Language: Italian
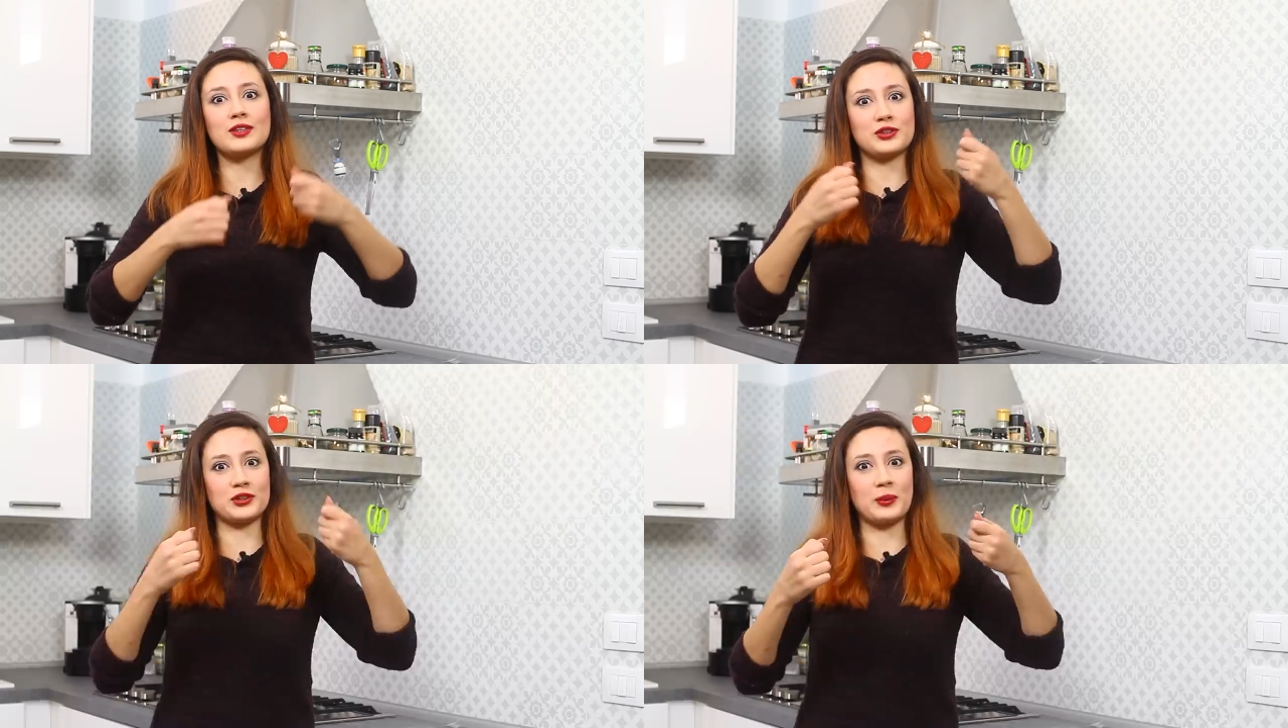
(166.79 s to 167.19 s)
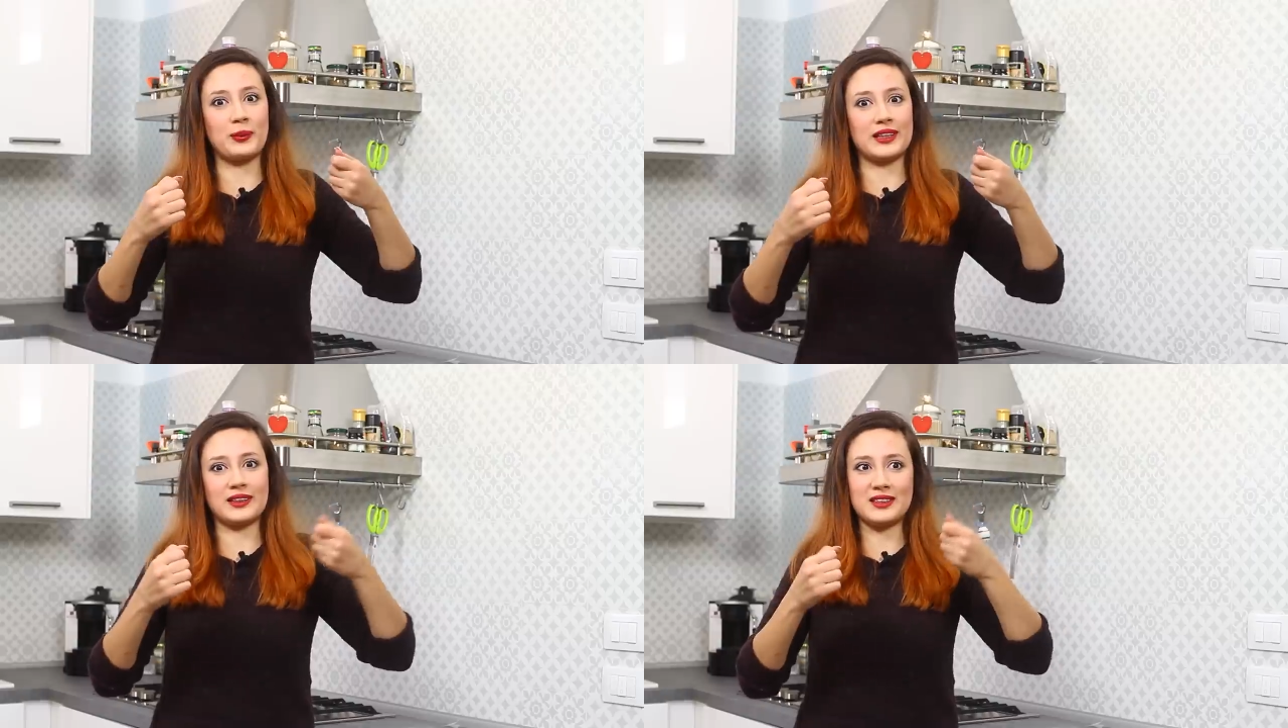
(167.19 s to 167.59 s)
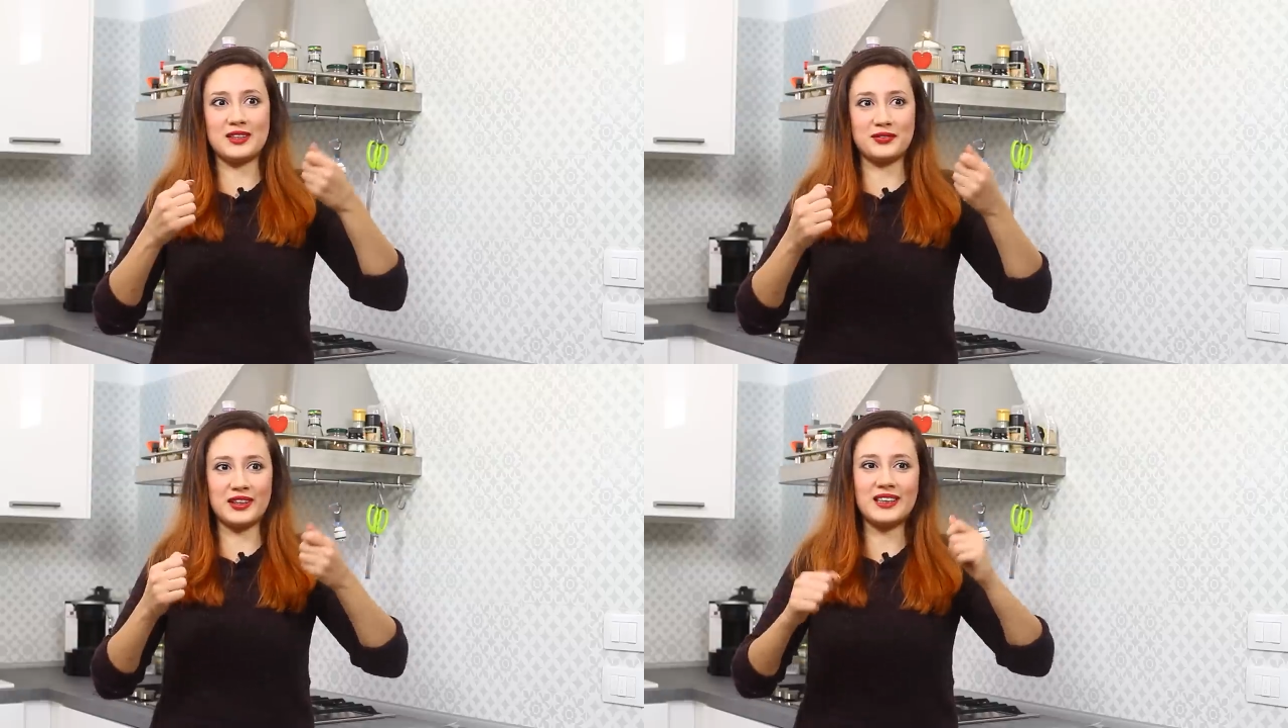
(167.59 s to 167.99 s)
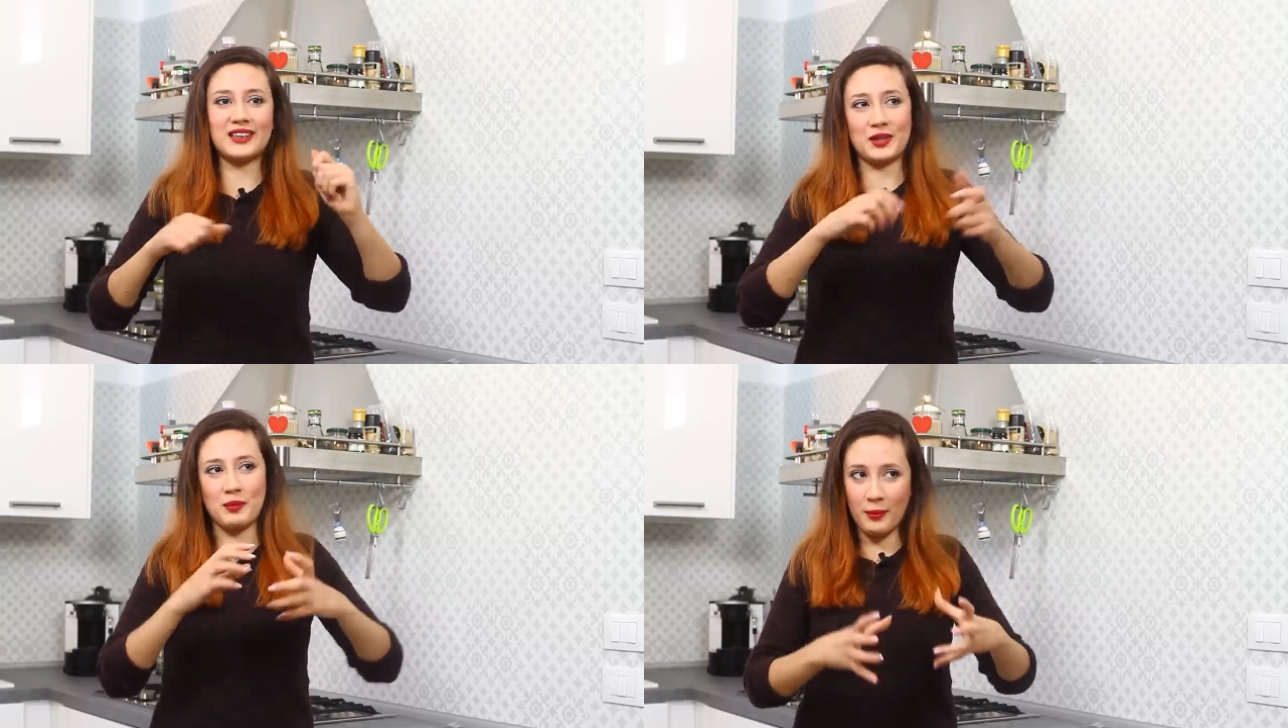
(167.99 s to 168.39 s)
ci sono le patatine
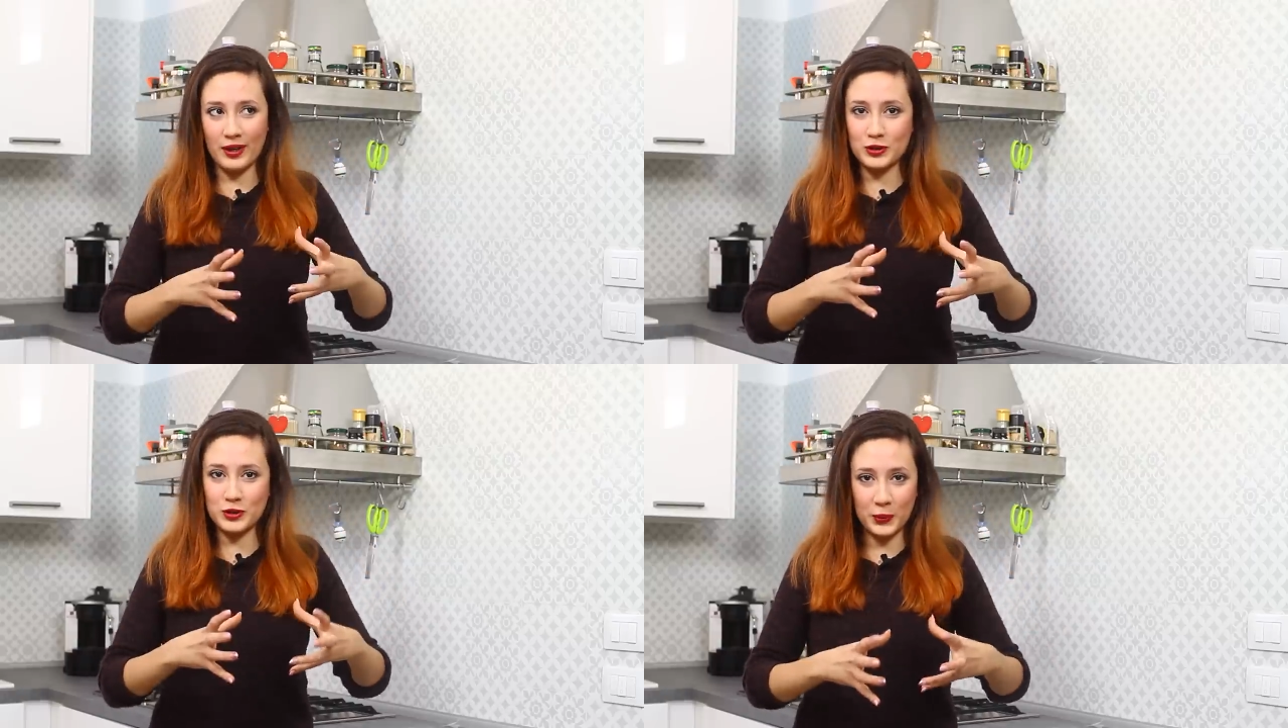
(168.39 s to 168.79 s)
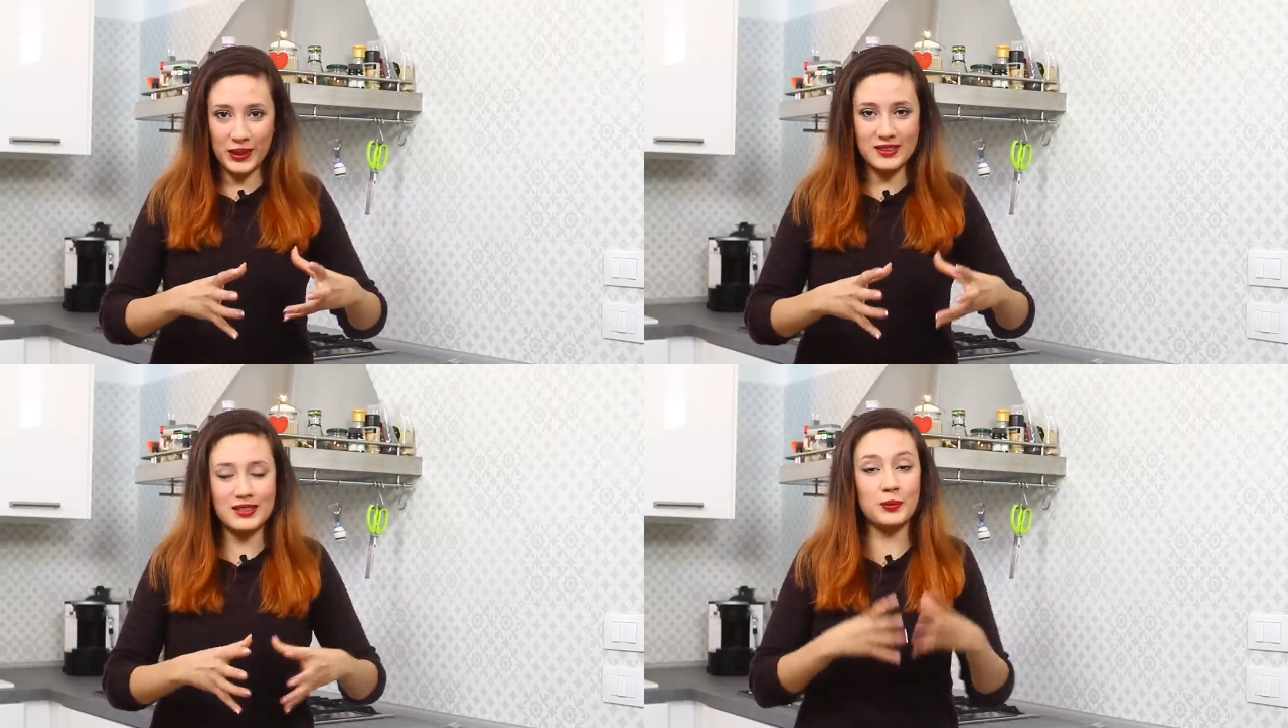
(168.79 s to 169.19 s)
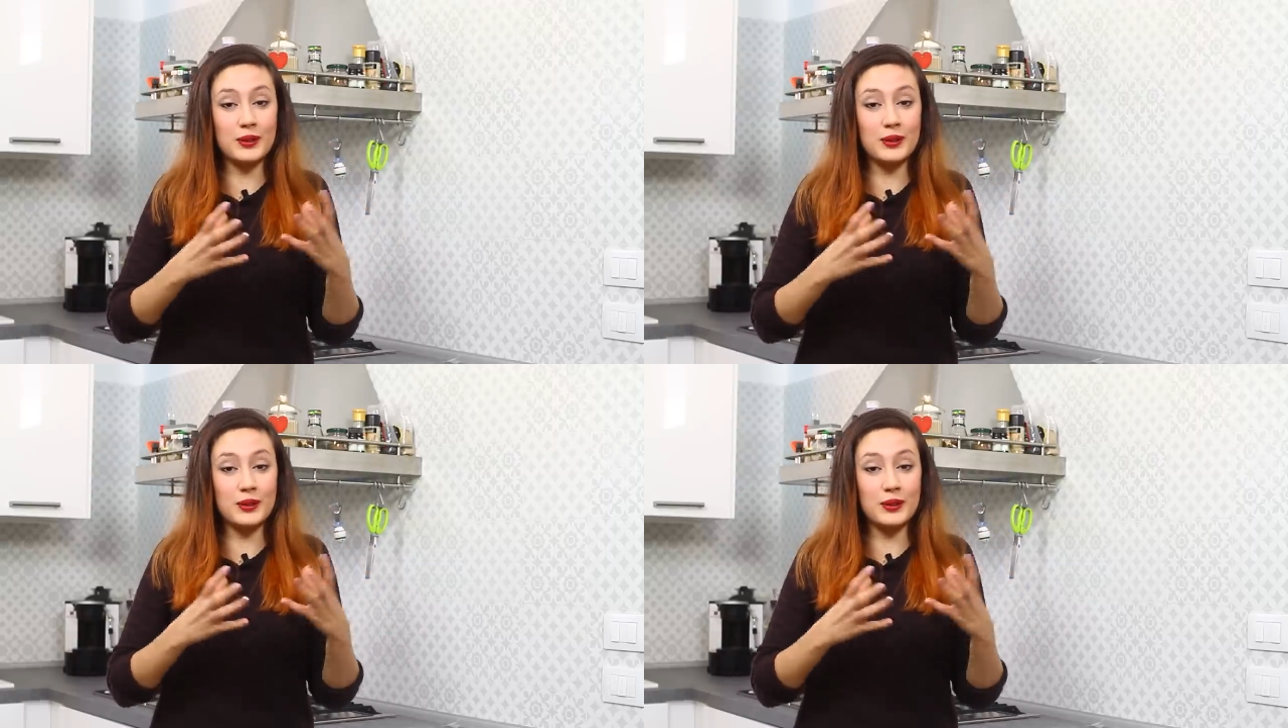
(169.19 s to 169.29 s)
fritte, mi mangio queste,